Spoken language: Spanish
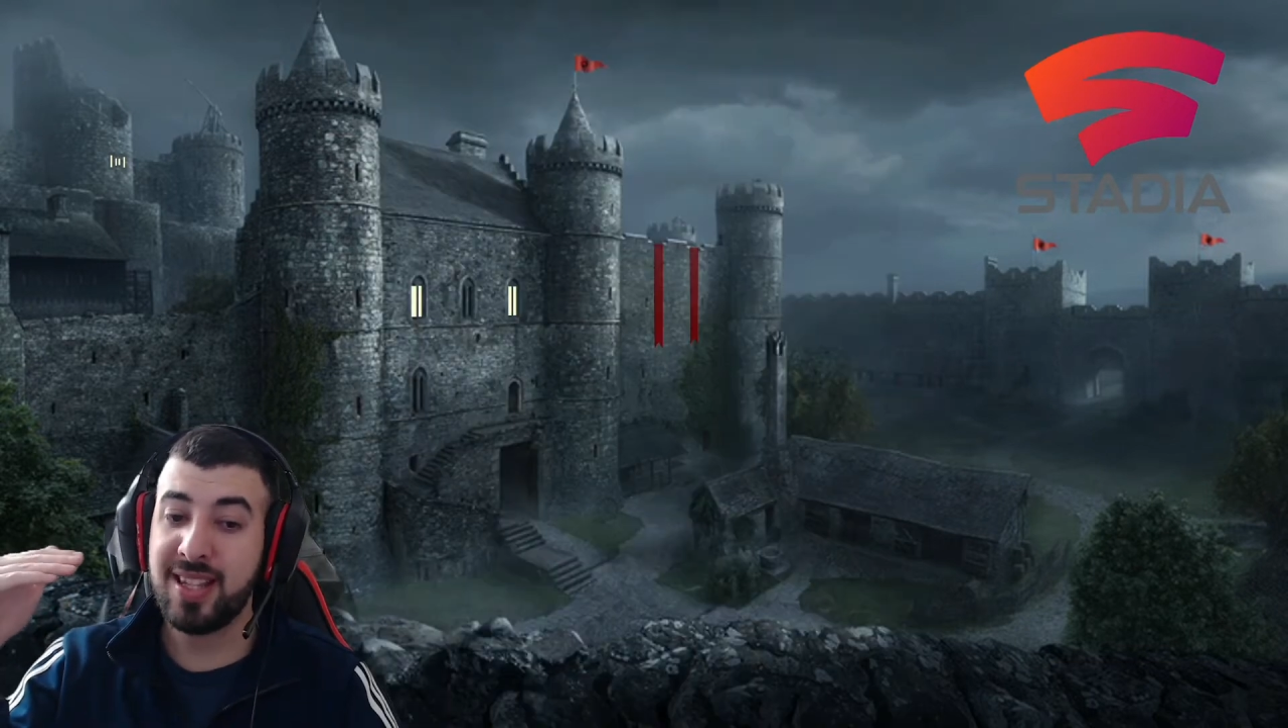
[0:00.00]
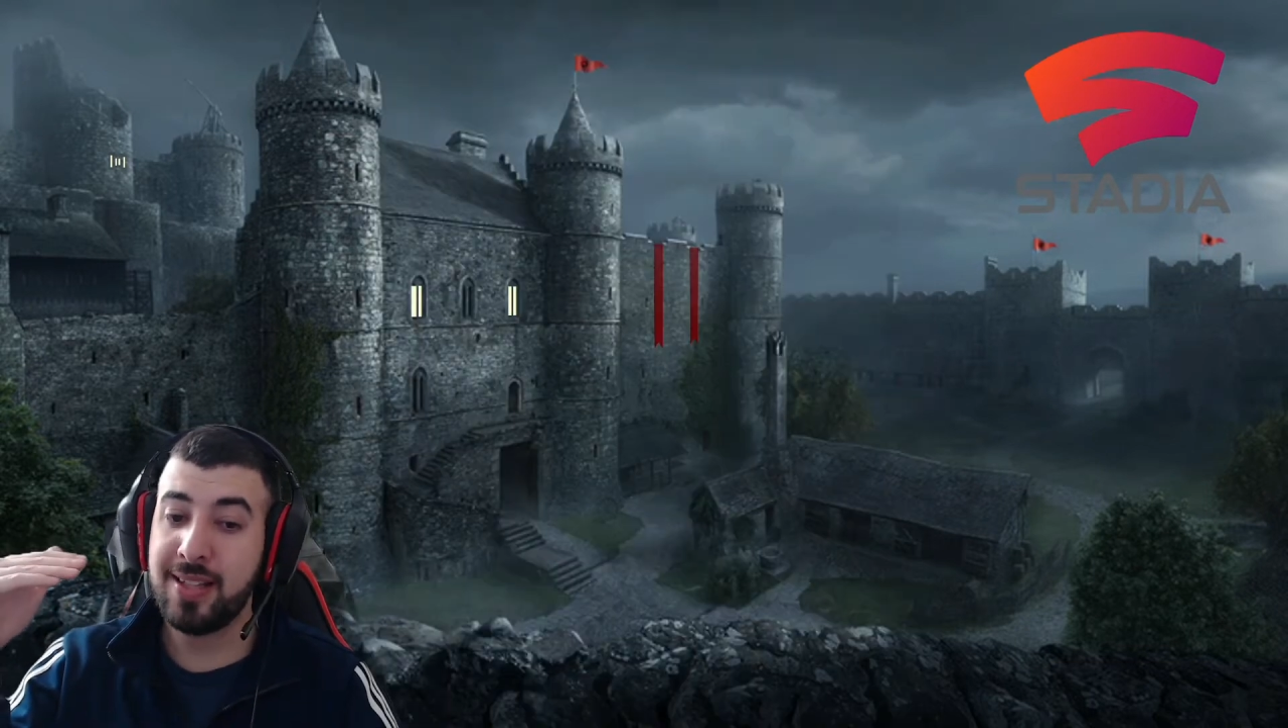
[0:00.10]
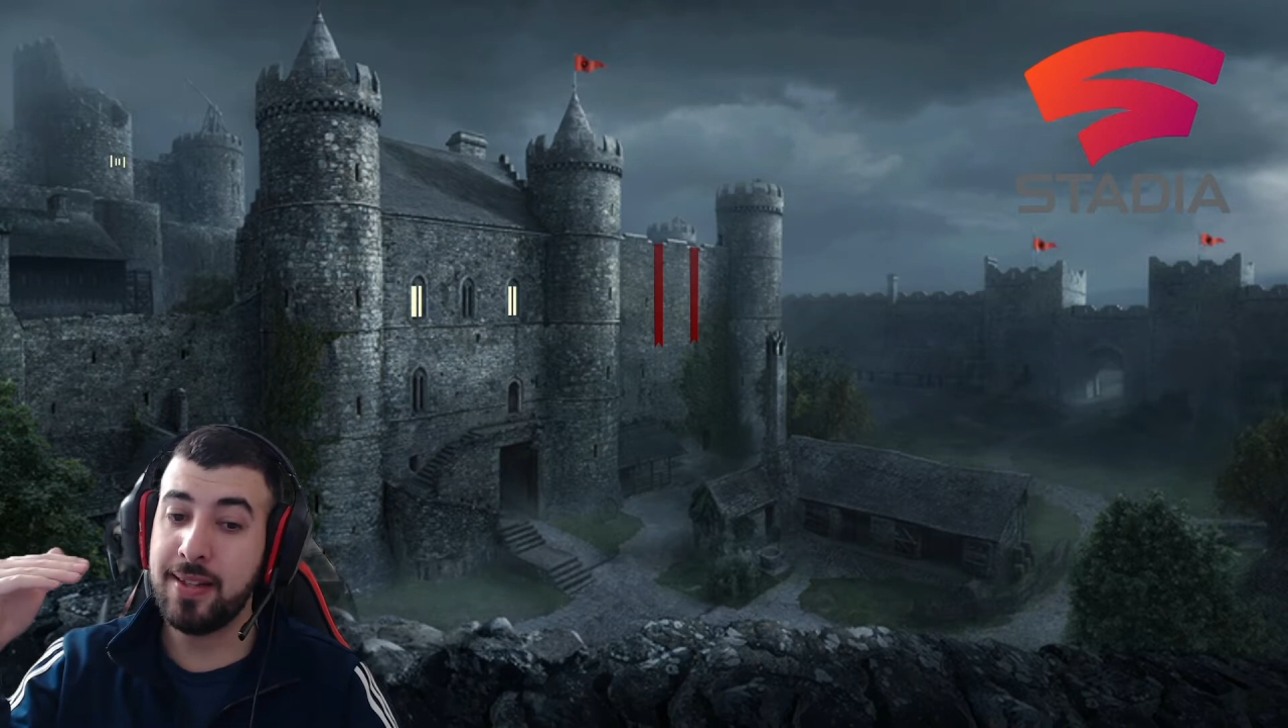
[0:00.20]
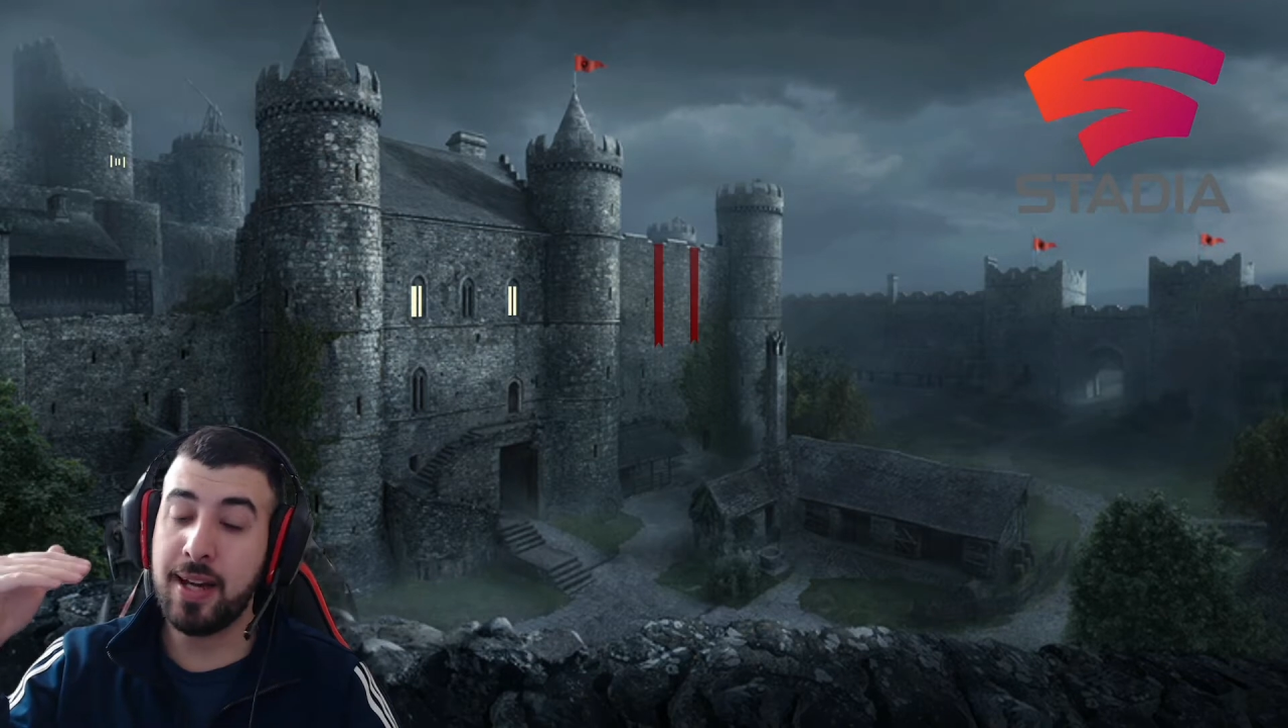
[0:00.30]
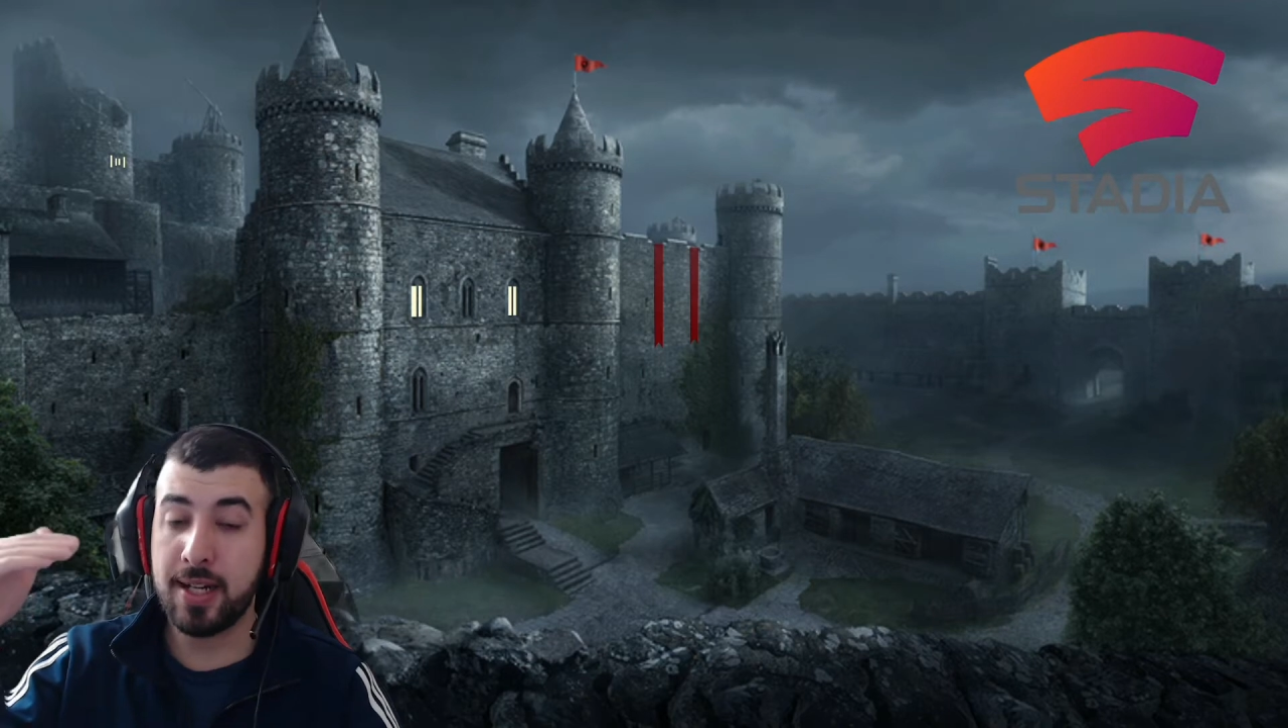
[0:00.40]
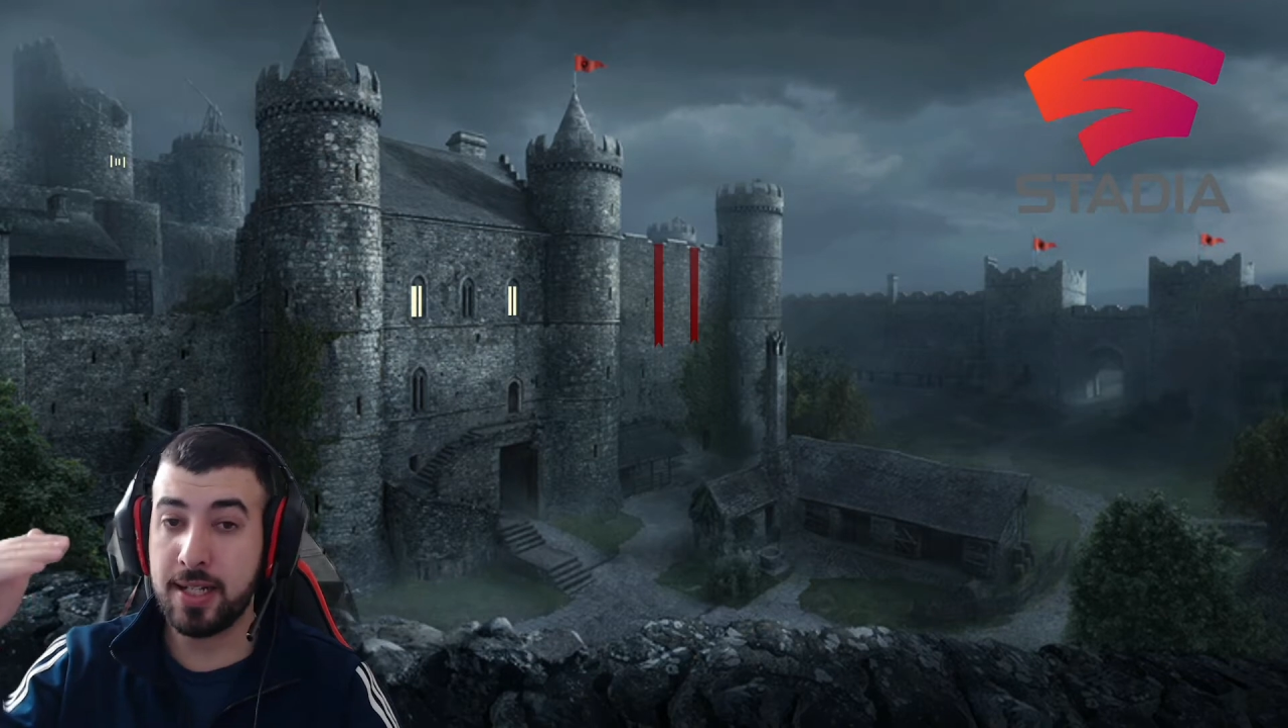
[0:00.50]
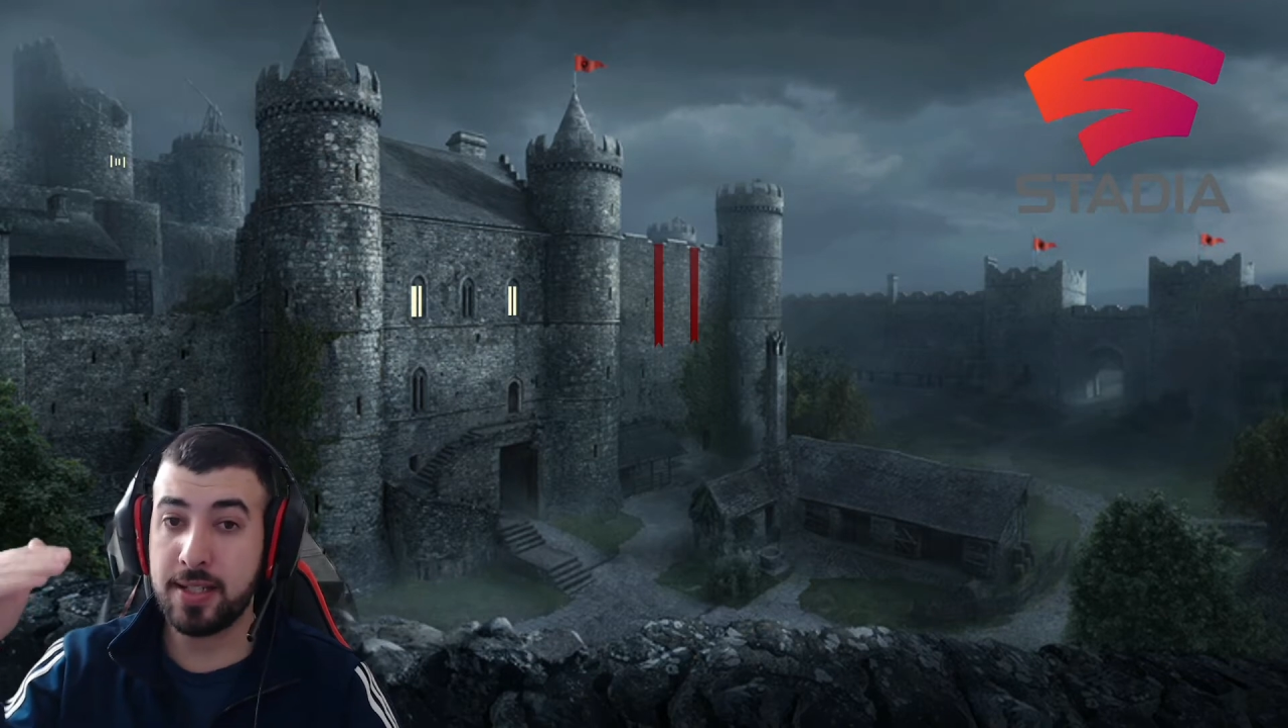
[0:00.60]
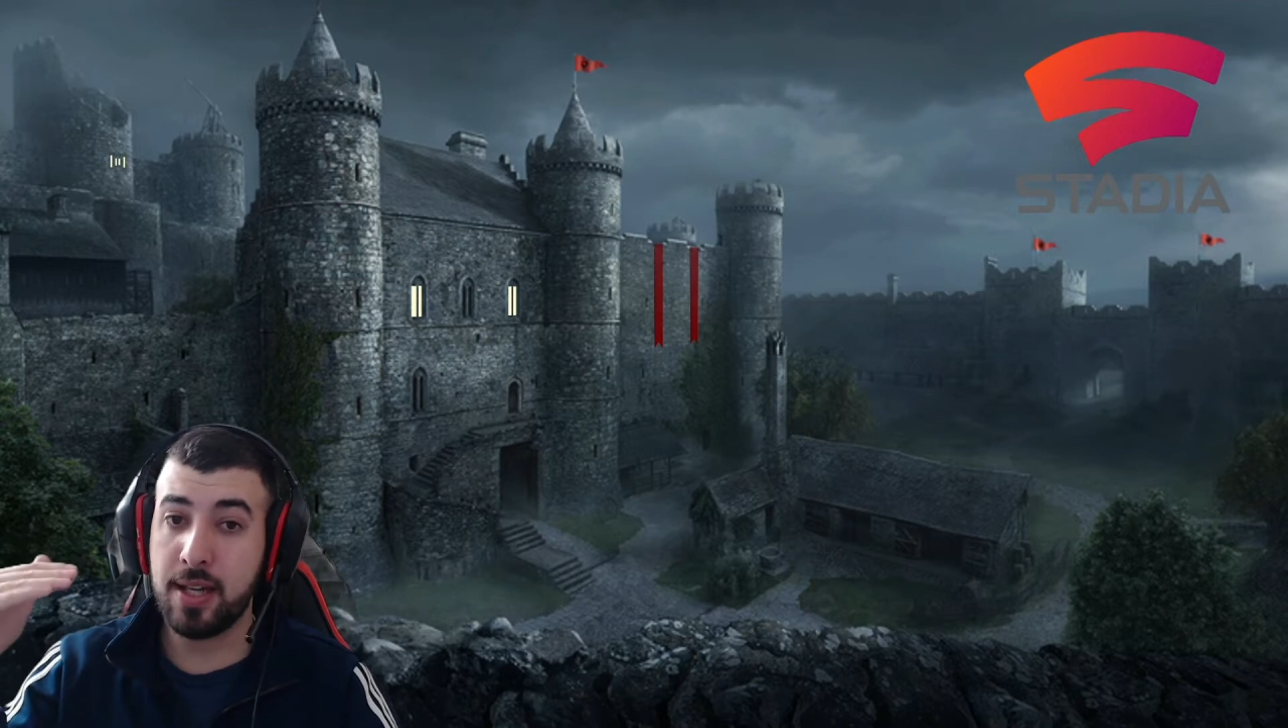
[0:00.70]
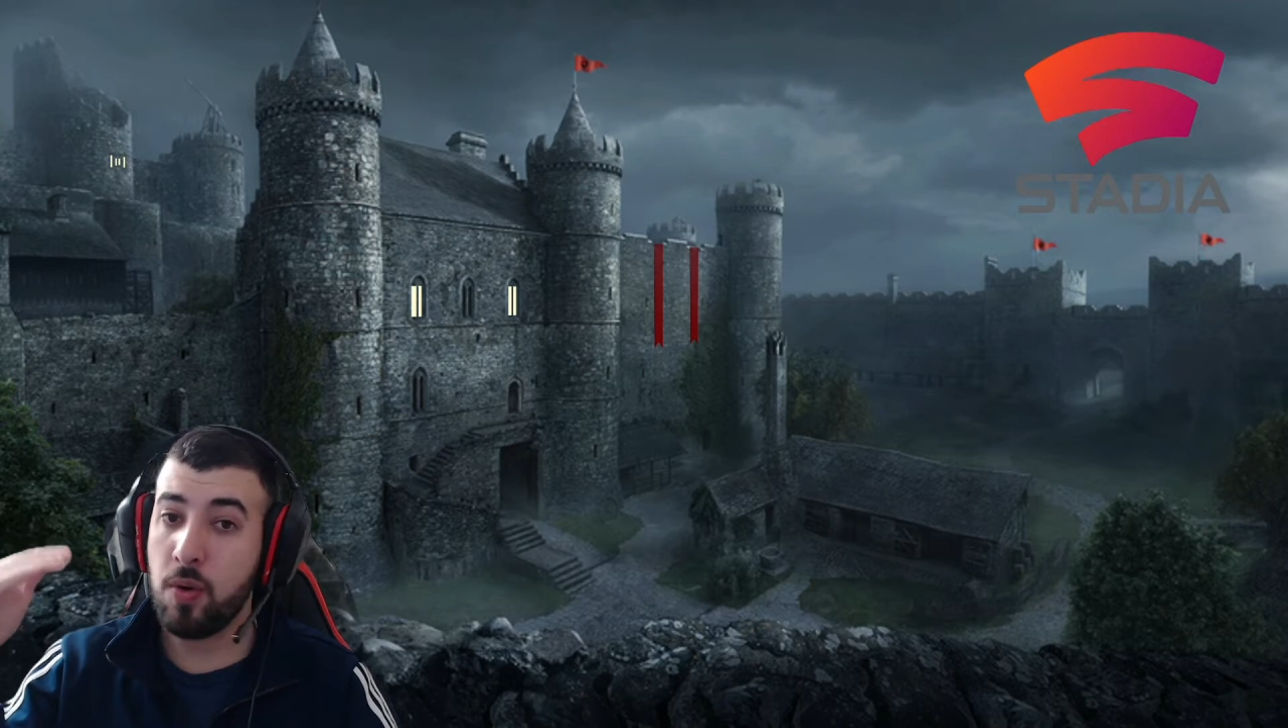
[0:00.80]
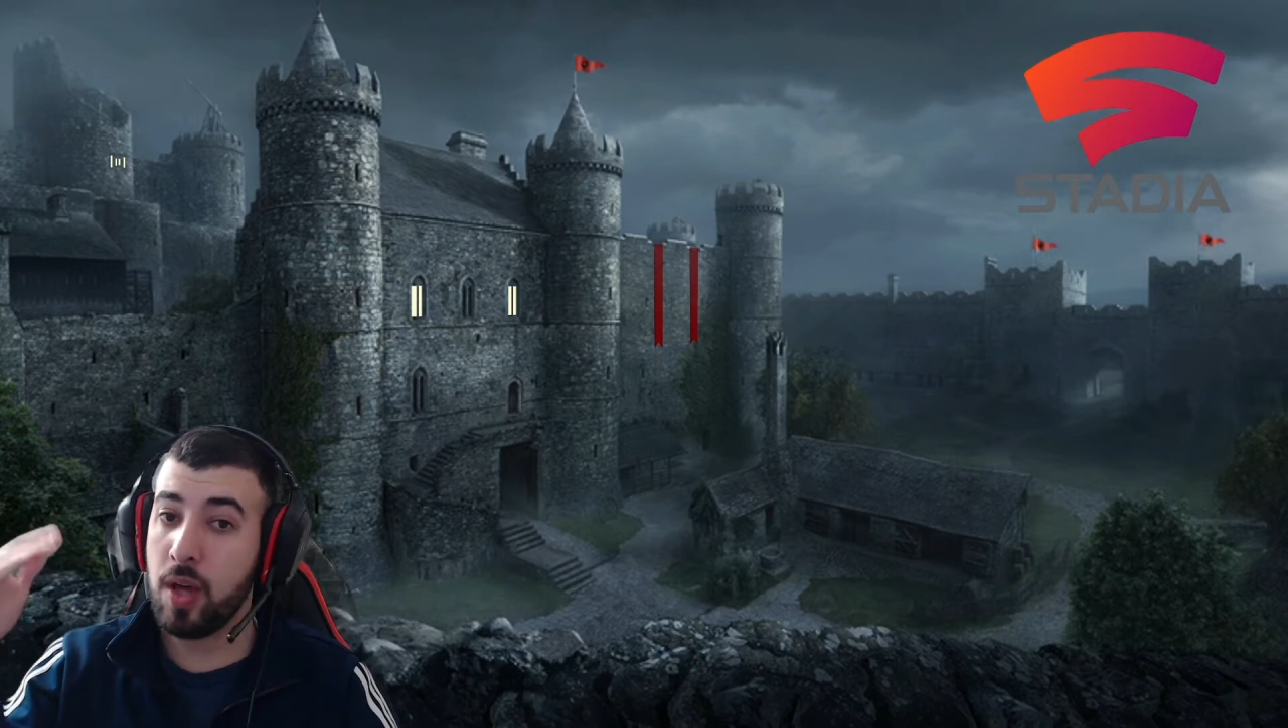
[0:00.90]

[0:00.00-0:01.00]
tienden a crecer